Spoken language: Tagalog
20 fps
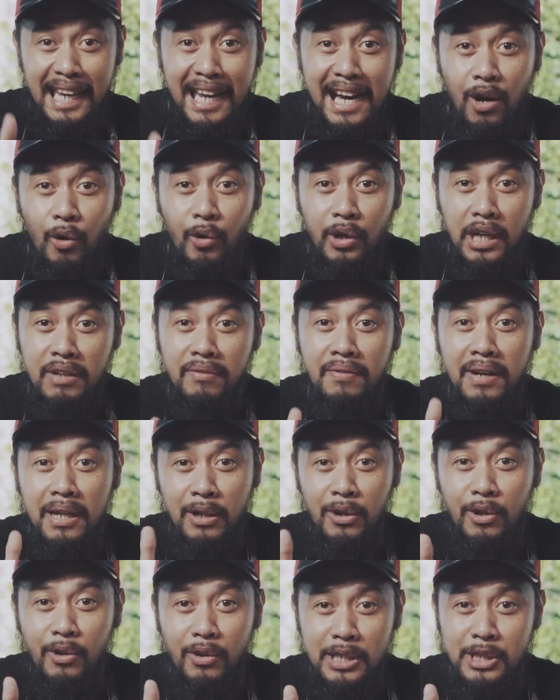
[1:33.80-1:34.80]
kailangan ko rin
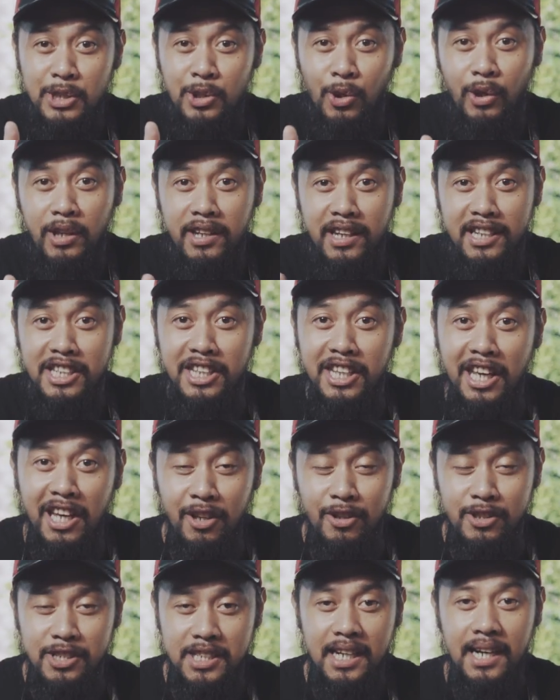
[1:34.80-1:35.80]
i-value yung story na
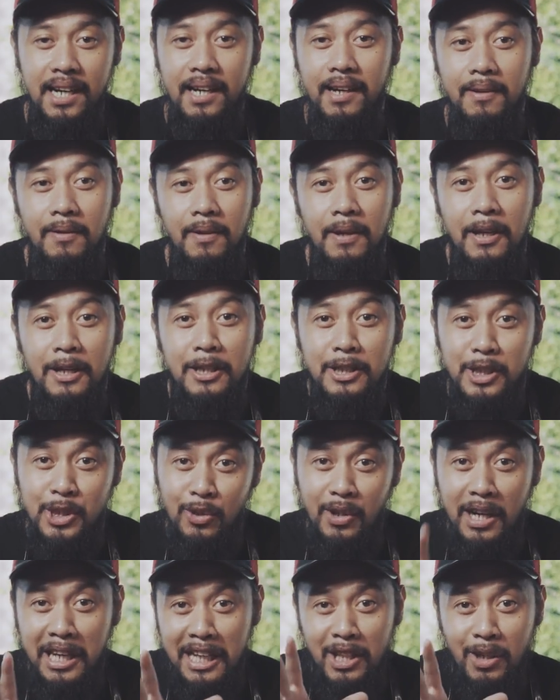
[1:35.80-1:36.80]
sinare niyo sa akin.
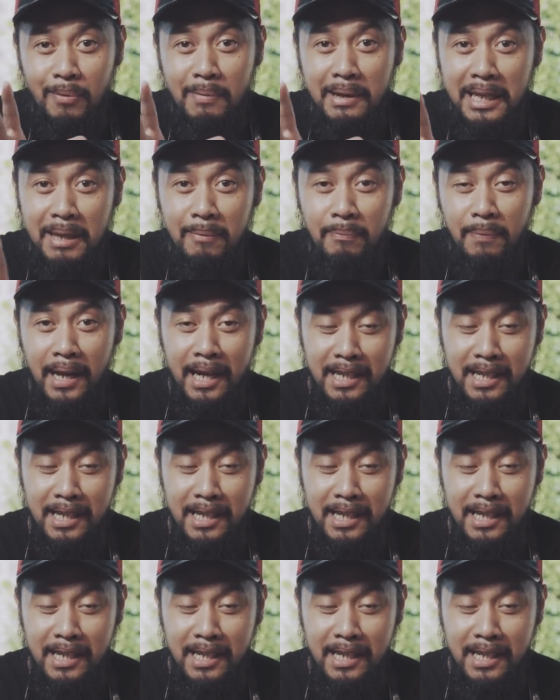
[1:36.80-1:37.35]
So ganito ang magiging